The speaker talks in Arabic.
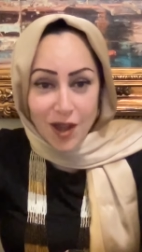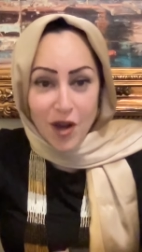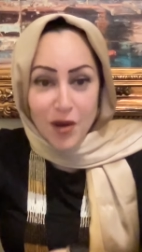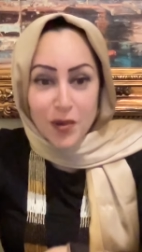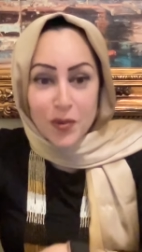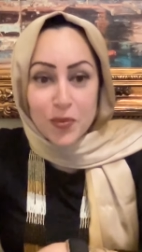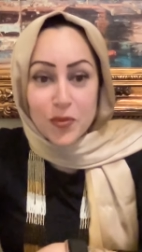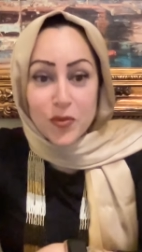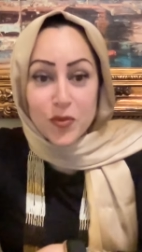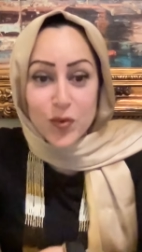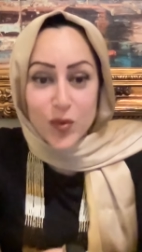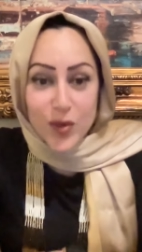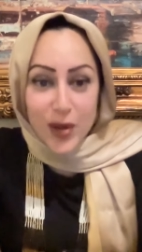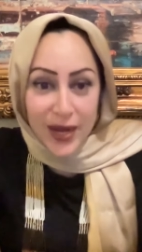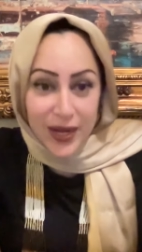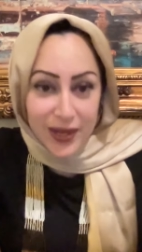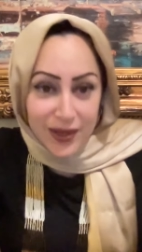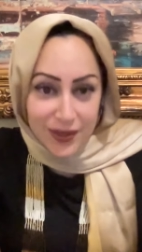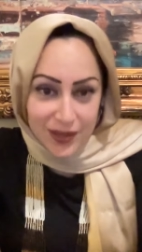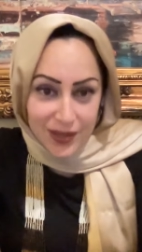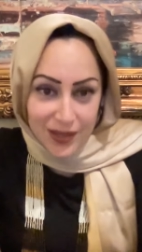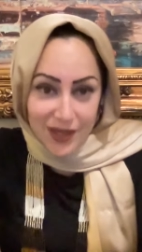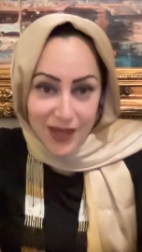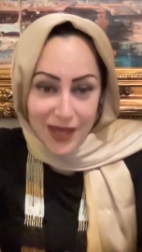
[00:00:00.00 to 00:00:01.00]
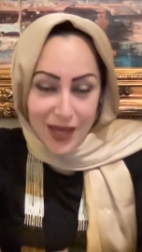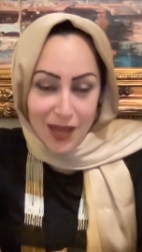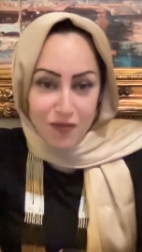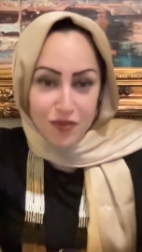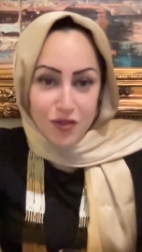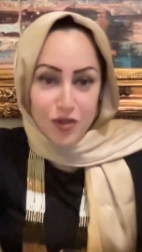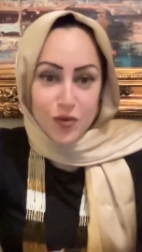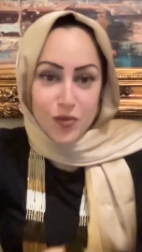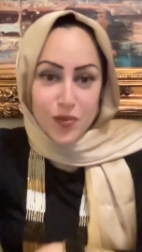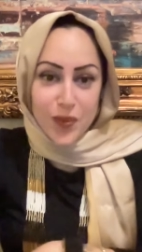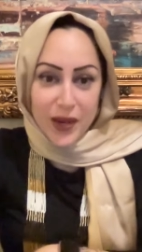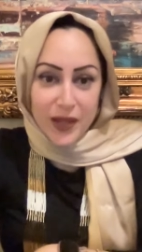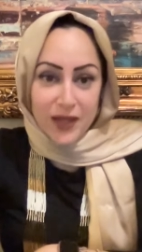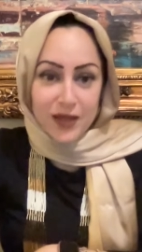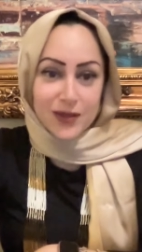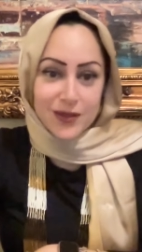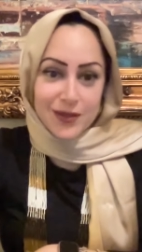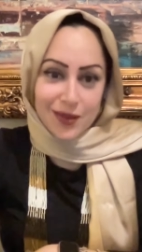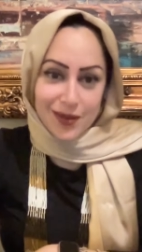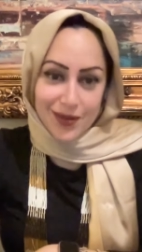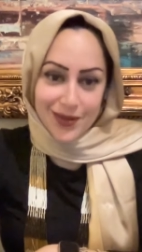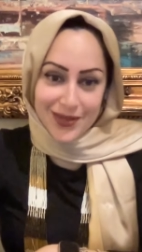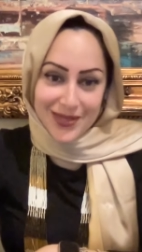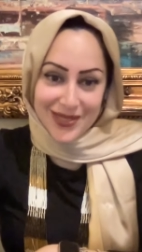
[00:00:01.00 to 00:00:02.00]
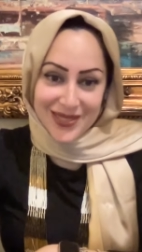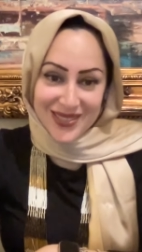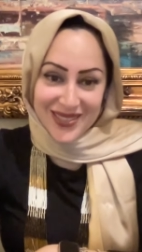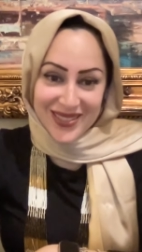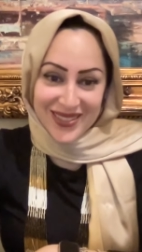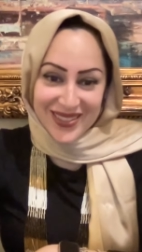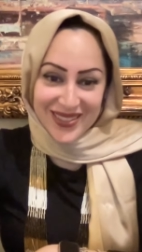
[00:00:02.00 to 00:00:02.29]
are rarely ever recognized